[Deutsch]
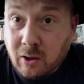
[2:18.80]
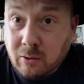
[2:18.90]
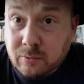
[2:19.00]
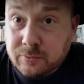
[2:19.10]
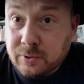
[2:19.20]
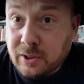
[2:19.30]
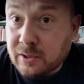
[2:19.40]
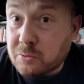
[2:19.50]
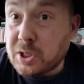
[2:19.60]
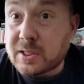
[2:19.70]
auf
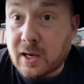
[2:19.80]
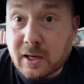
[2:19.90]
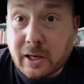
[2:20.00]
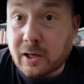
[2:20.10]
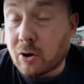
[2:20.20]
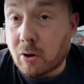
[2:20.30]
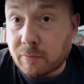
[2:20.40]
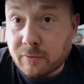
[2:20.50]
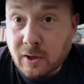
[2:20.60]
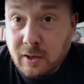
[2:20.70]
den
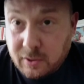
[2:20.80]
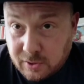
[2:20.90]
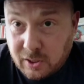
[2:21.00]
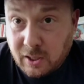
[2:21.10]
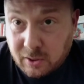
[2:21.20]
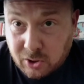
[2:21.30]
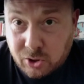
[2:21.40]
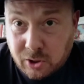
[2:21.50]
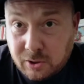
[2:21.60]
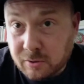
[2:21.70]
Recyclinghof der
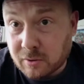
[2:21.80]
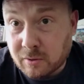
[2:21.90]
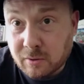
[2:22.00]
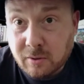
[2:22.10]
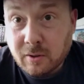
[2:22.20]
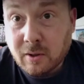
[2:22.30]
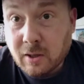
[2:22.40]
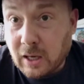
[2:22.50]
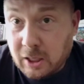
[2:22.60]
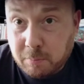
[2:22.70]
Geschichte.
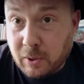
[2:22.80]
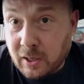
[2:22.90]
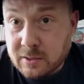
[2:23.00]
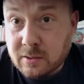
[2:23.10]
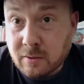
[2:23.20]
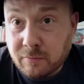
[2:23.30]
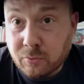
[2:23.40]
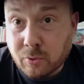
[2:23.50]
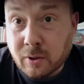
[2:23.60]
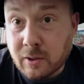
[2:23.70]
Kein Platz
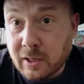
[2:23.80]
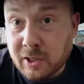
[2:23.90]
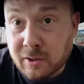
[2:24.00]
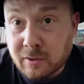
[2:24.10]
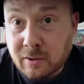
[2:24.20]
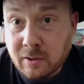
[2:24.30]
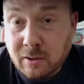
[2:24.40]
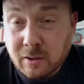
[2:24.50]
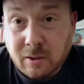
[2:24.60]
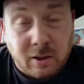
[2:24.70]
für Lenin,
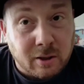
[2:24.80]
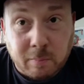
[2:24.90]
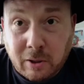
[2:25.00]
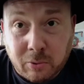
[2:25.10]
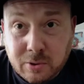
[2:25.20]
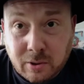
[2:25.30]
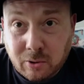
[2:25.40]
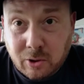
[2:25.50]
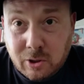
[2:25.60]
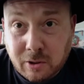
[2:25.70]
nicht bei uns in
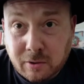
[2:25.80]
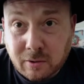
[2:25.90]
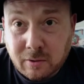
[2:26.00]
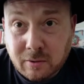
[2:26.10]
Deutschland.